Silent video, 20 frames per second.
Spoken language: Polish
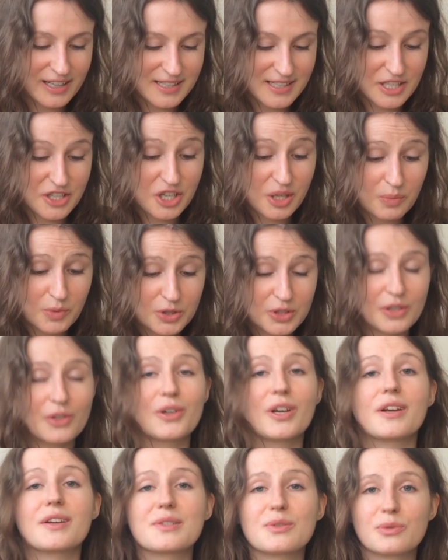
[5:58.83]
Zacznijmy od tego,
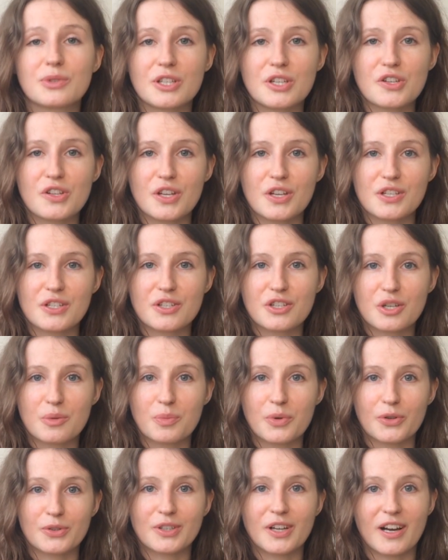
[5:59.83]
jak skuteczna jest
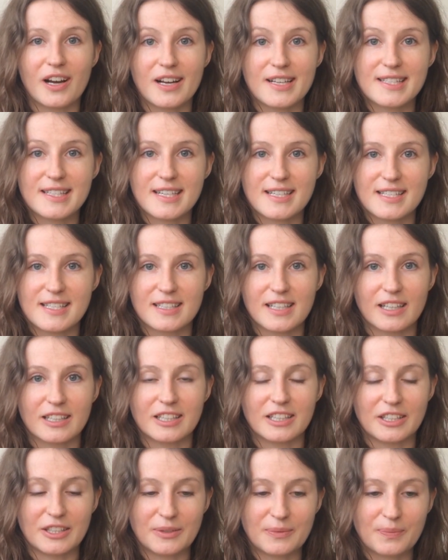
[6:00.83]
szczepionka
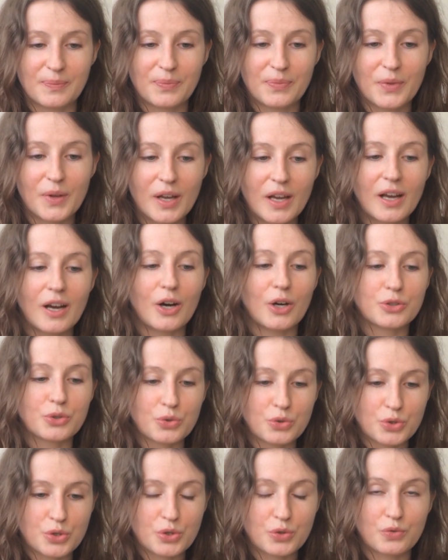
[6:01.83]
AstraZenaki.
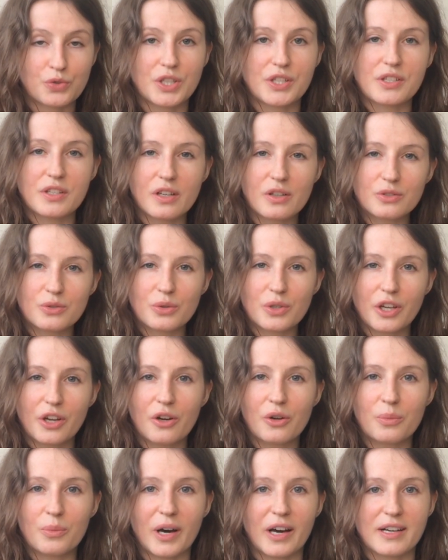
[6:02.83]
Otóż
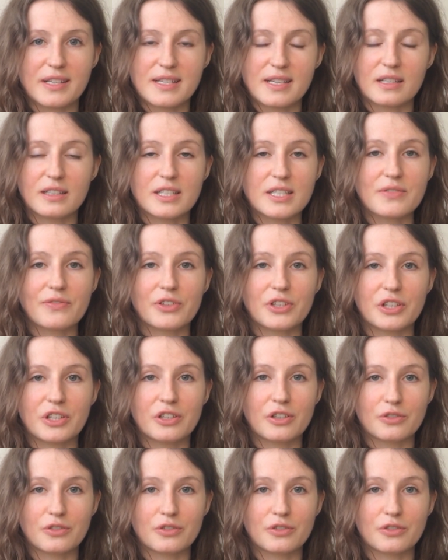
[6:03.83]
22 marca na swojej